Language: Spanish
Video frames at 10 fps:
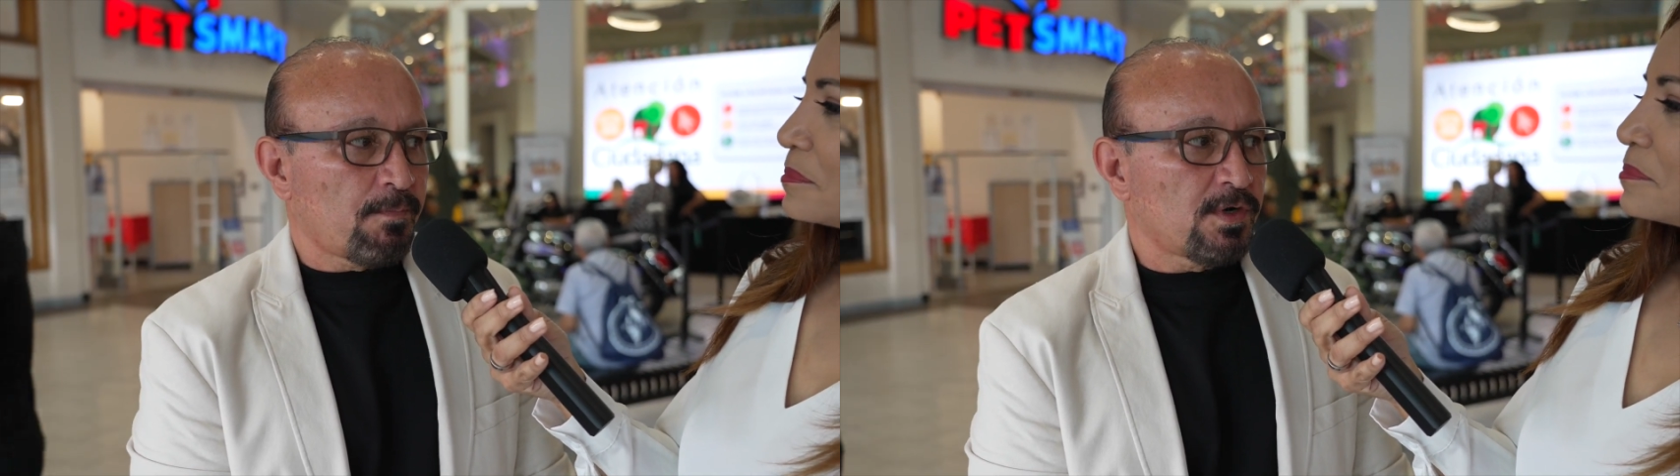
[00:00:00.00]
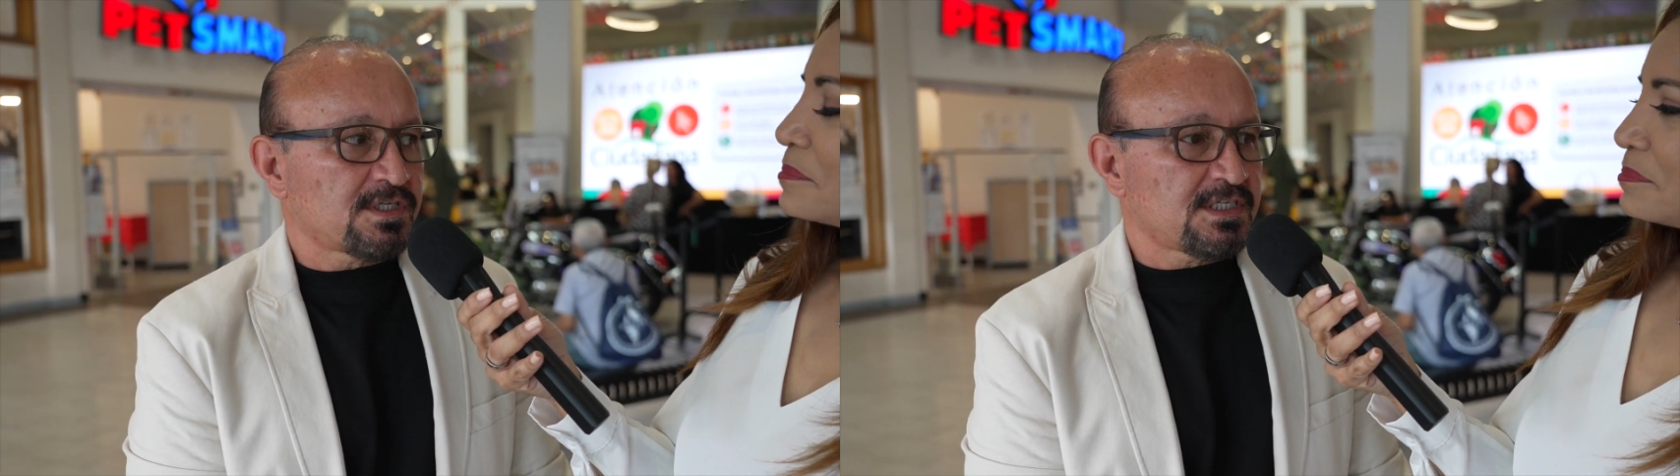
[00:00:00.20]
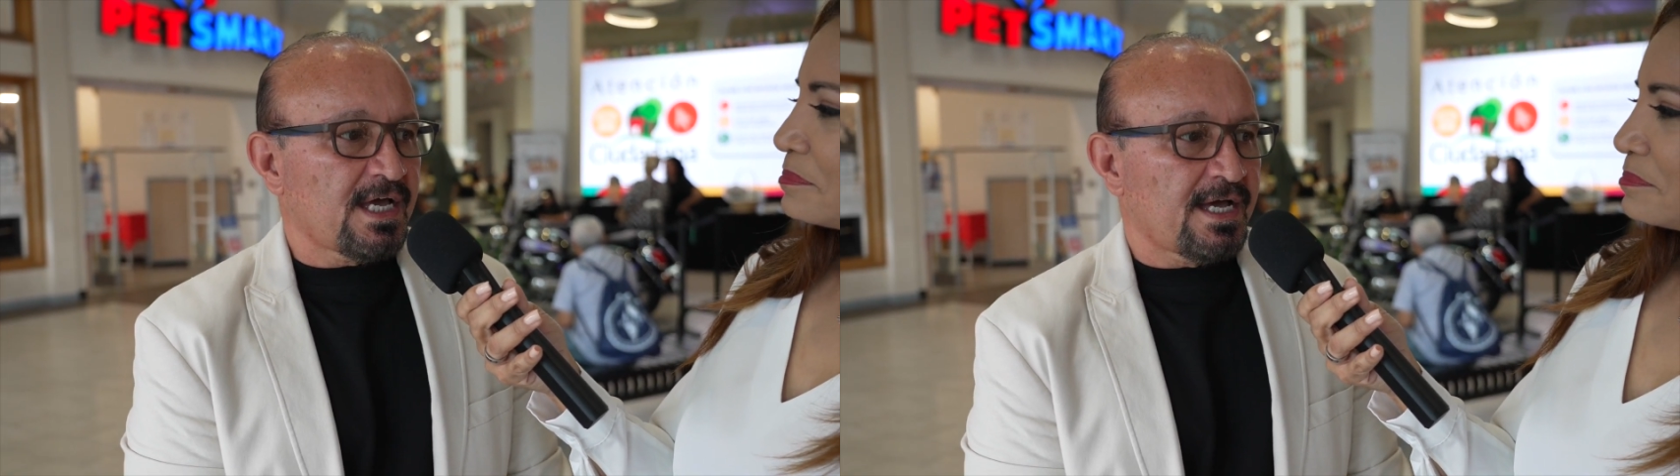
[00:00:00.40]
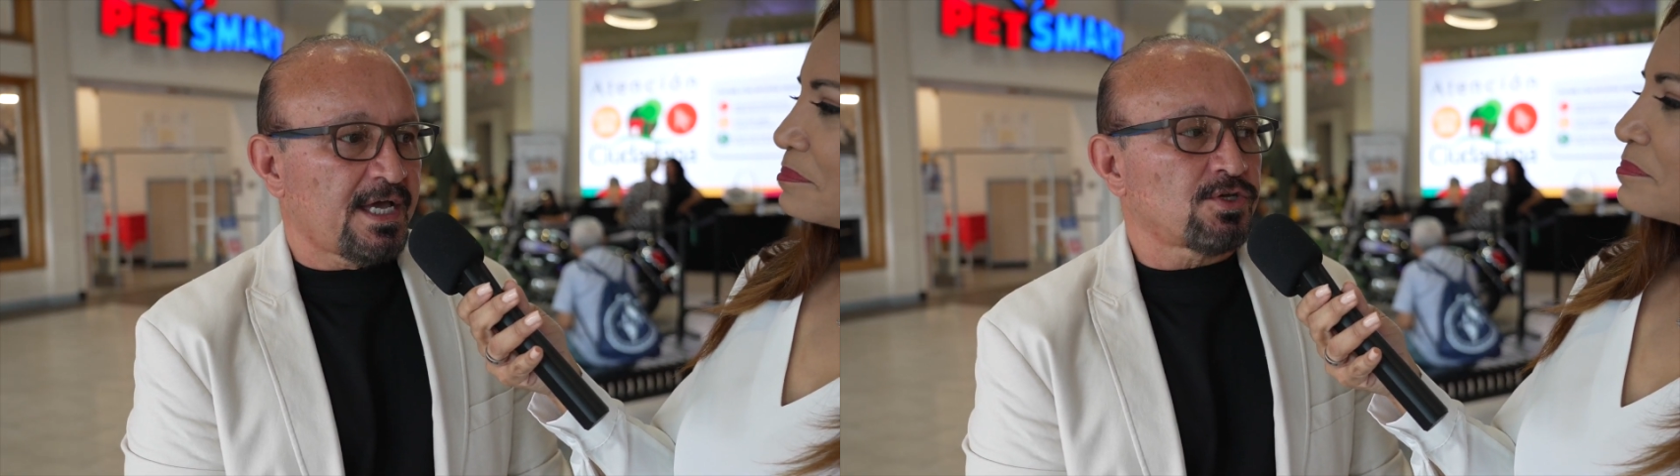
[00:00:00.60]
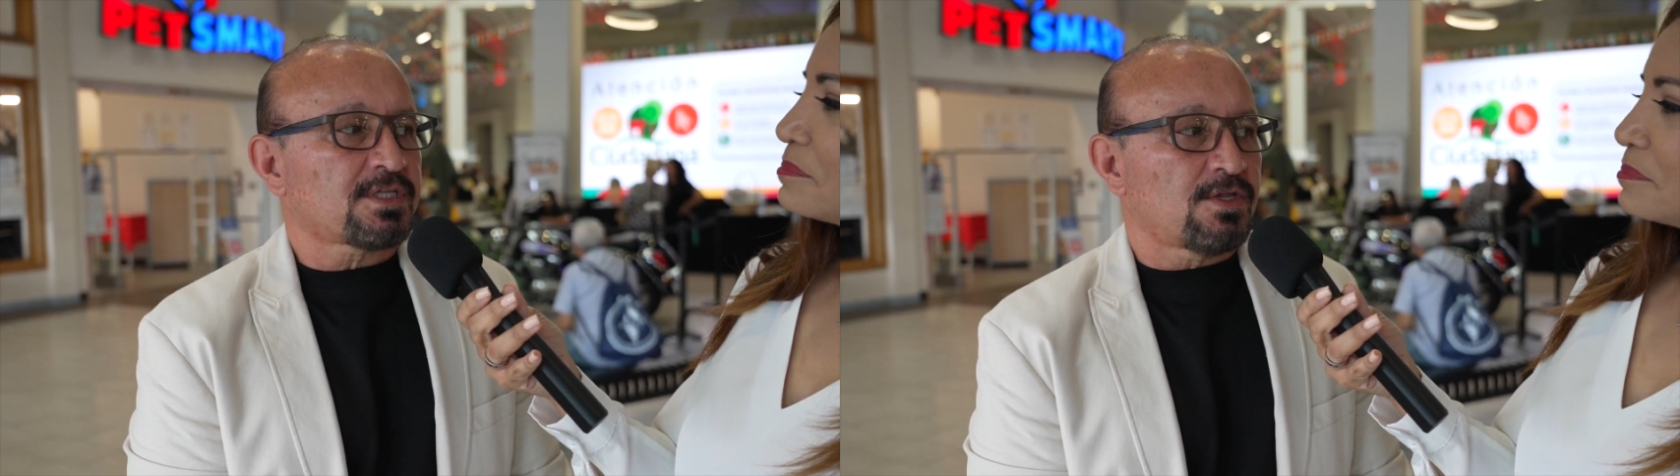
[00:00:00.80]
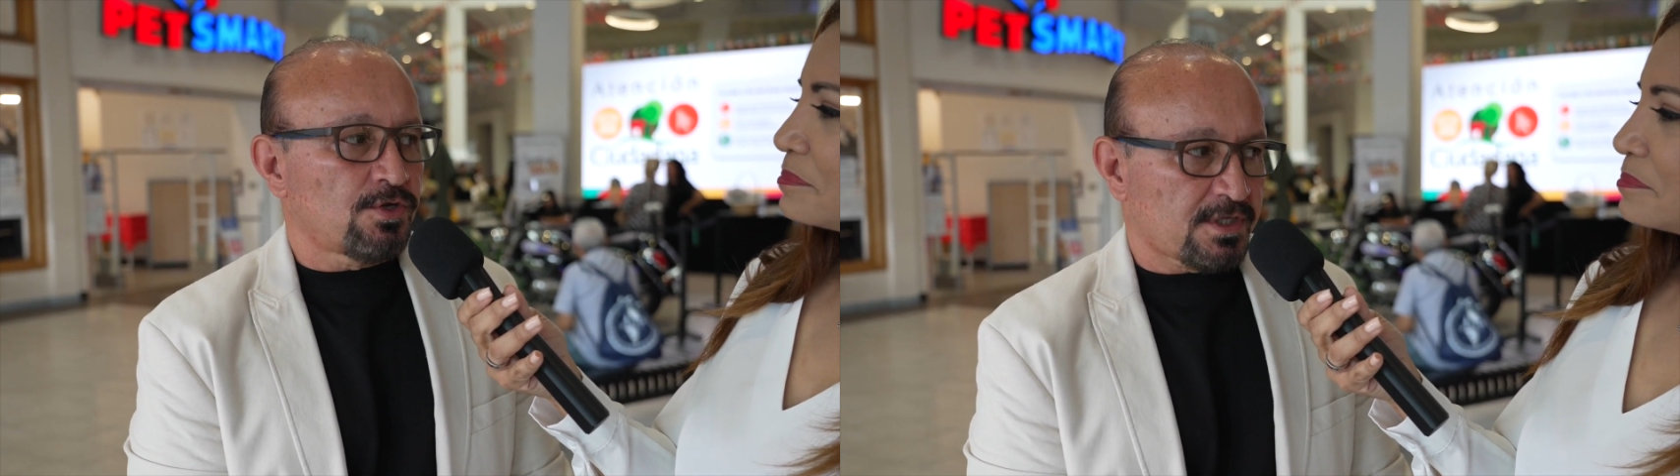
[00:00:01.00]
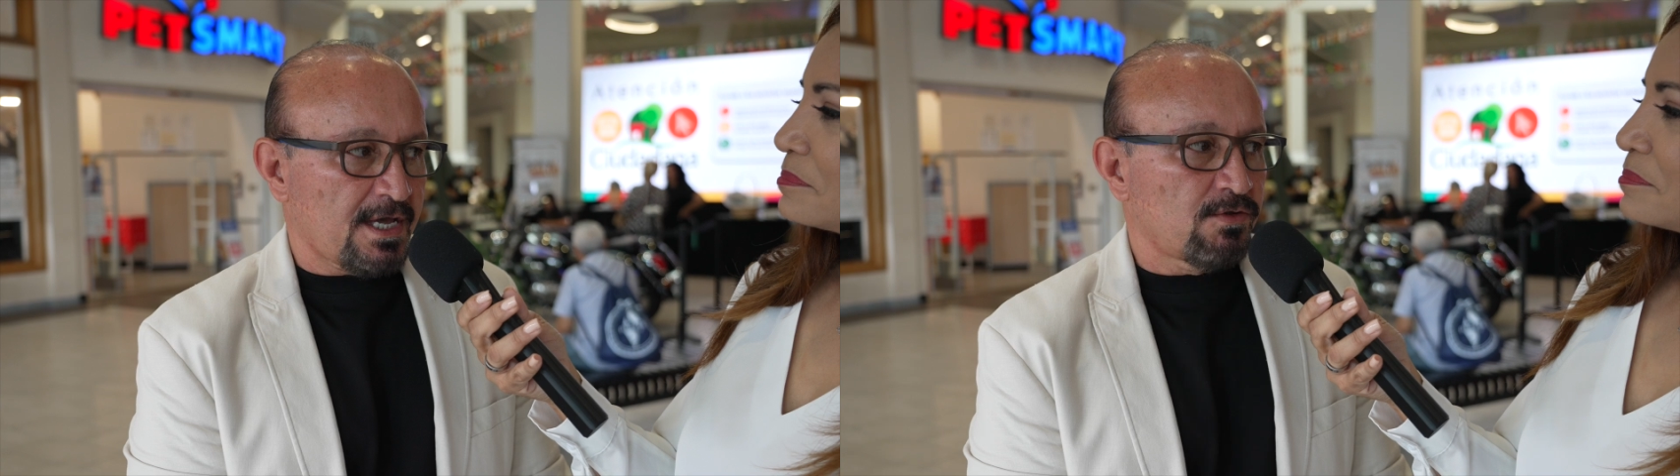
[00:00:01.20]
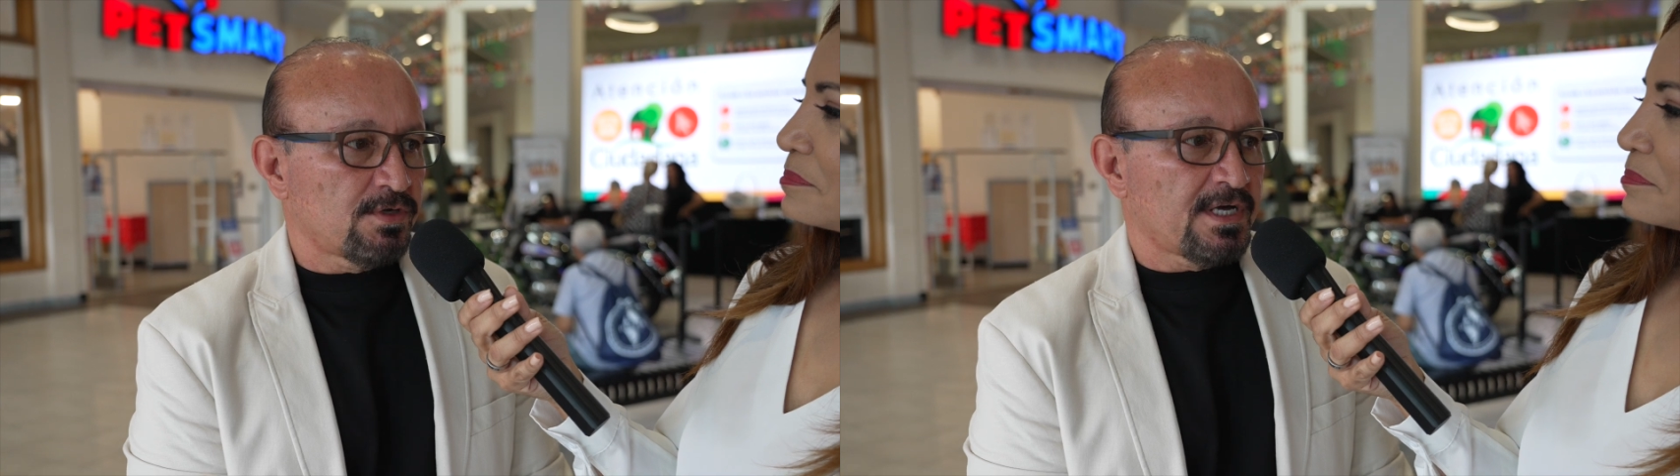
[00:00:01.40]
policía, ellos están
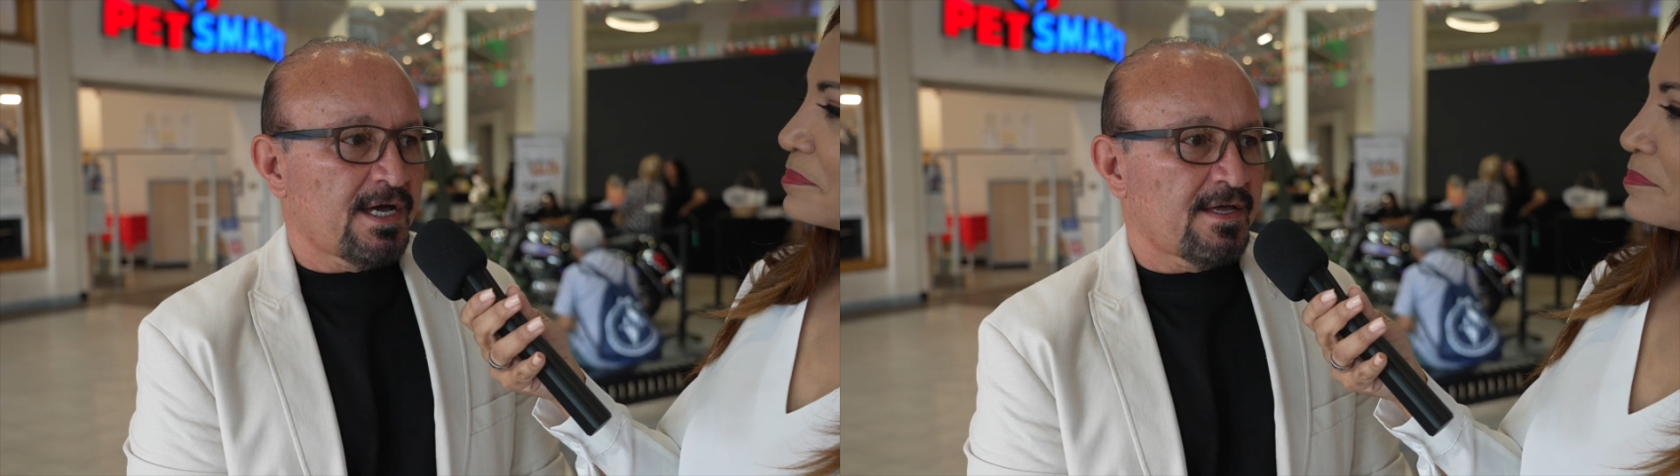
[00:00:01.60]
dotados